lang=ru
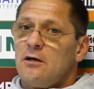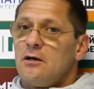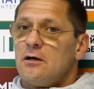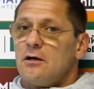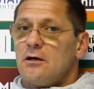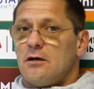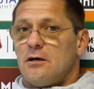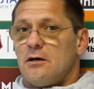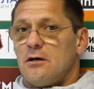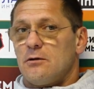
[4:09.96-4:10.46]

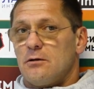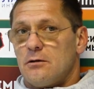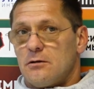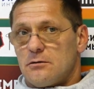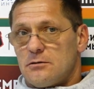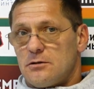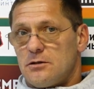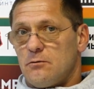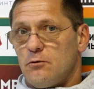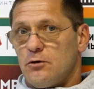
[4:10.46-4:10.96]
А,
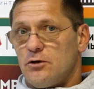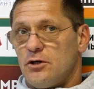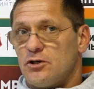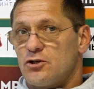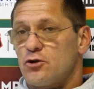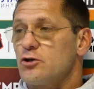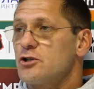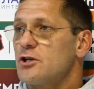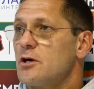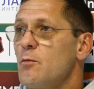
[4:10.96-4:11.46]
ну, сегодня
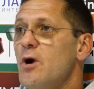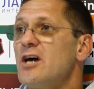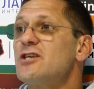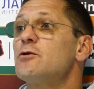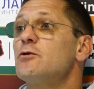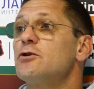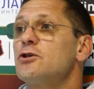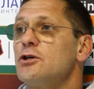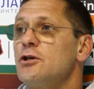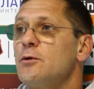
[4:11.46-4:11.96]
жесткий
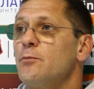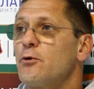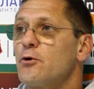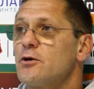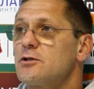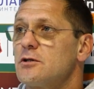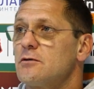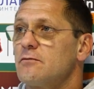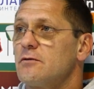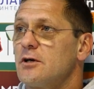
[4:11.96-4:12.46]
матч, очень
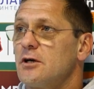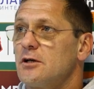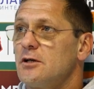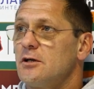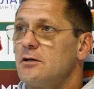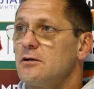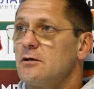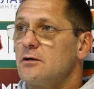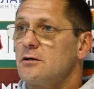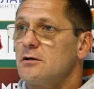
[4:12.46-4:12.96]
непросто
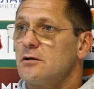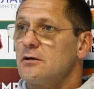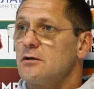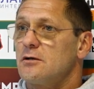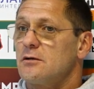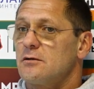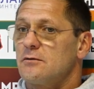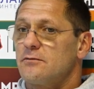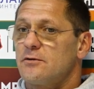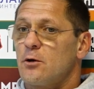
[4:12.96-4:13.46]
выходить
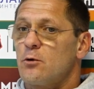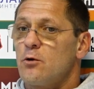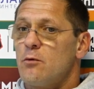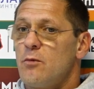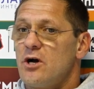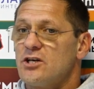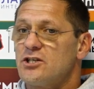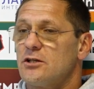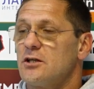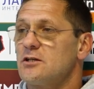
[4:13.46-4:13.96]
э, в таком
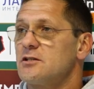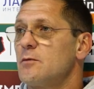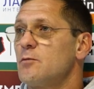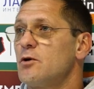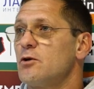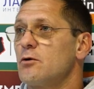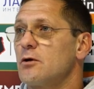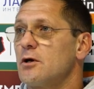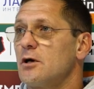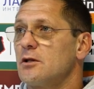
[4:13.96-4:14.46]
матче на
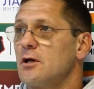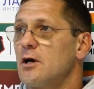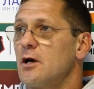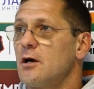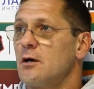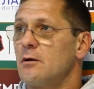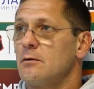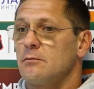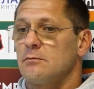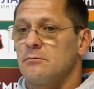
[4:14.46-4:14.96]
замену,
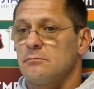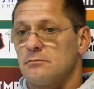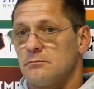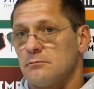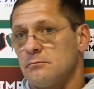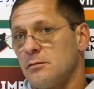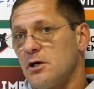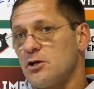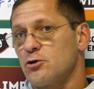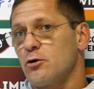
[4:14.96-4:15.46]
когда
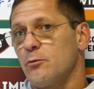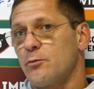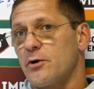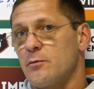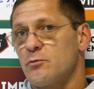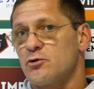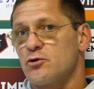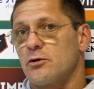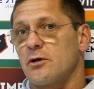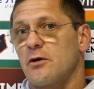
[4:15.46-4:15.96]
большой
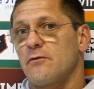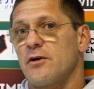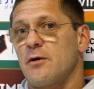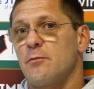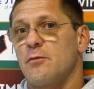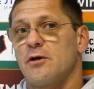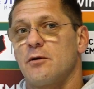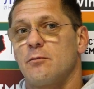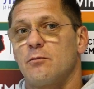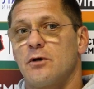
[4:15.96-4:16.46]
промежуток
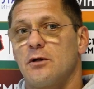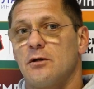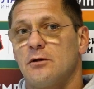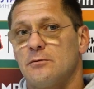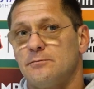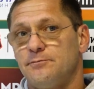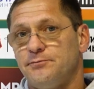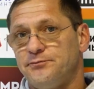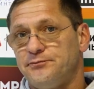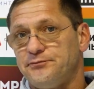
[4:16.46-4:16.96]
времени
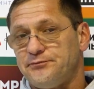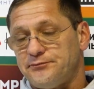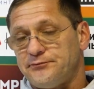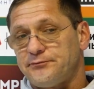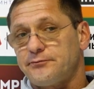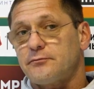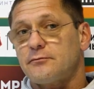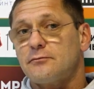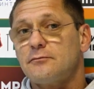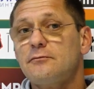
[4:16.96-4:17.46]
был
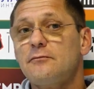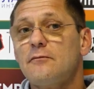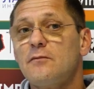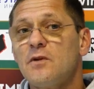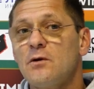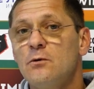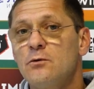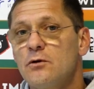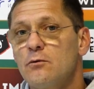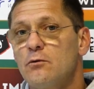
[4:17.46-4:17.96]

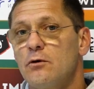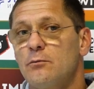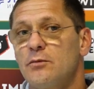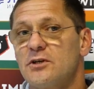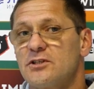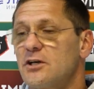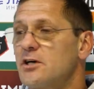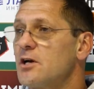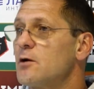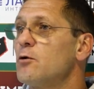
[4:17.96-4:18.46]
у него
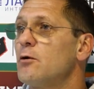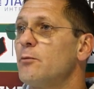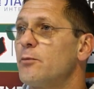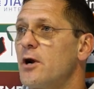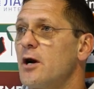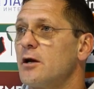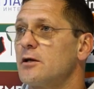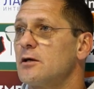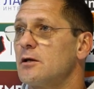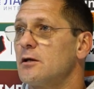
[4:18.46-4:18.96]
без игровой
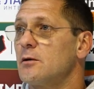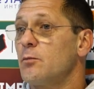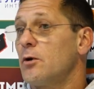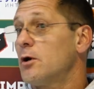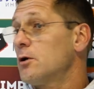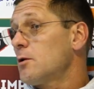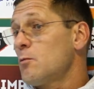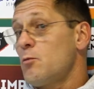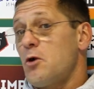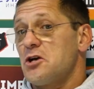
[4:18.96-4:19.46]
практики.
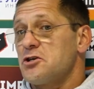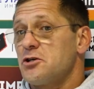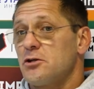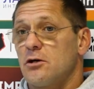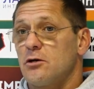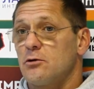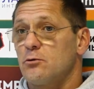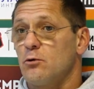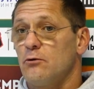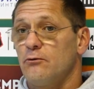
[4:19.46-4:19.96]
Поэтому Альшин
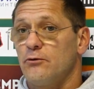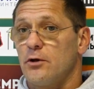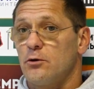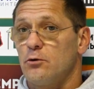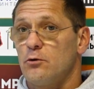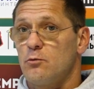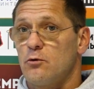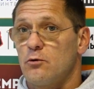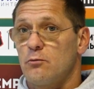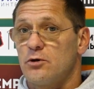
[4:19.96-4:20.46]
готов, я
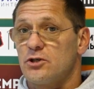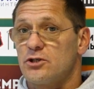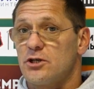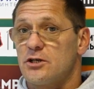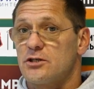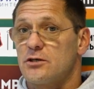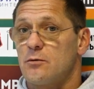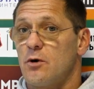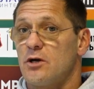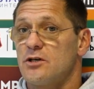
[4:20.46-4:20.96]
думаю, в
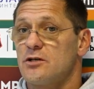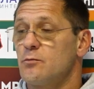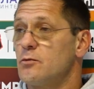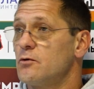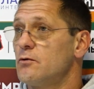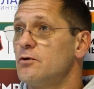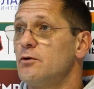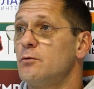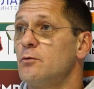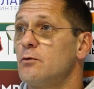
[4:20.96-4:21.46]
ближайшем матче
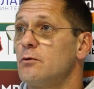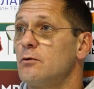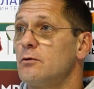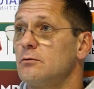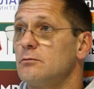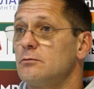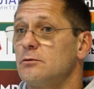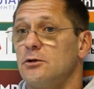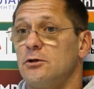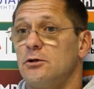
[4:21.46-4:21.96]
мы выйдем
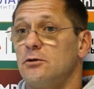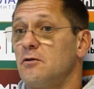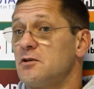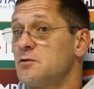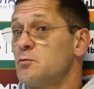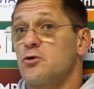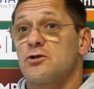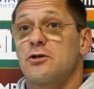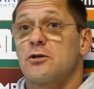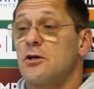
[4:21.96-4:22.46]
его и,
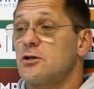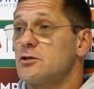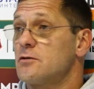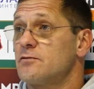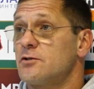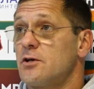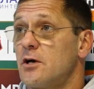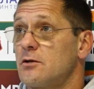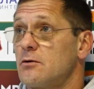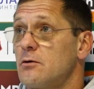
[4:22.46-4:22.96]
возможно, даже
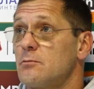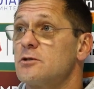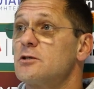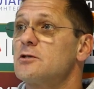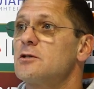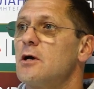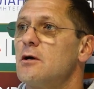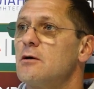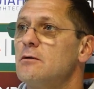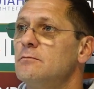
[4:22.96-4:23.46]
в стартовом
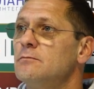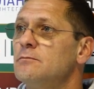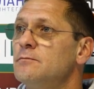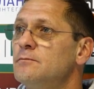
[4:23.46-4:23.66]
составе.